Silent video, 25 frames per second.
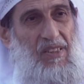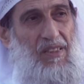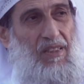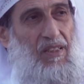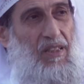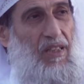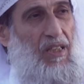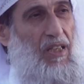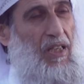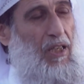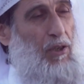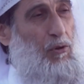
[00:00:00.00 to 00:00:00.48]

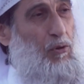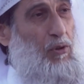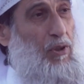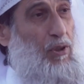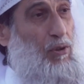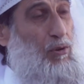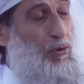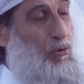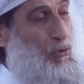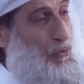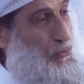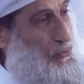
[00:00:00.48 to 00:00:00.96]
حاول
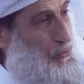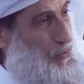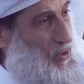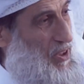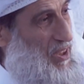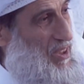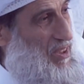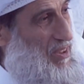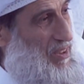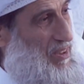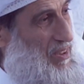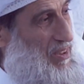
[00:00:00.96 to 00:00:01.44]

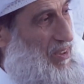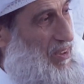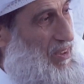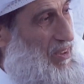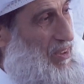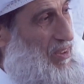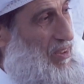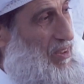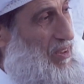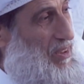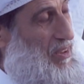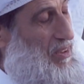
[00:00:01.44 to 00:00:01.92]
الكفار
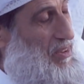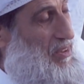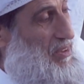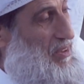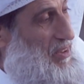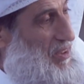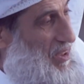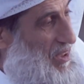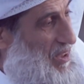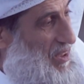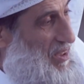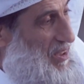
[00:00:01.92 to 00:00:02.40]

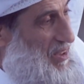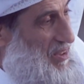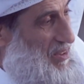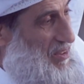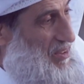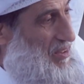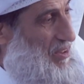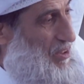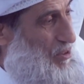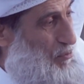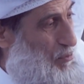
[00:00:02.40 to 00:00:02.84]
اغتياله عدة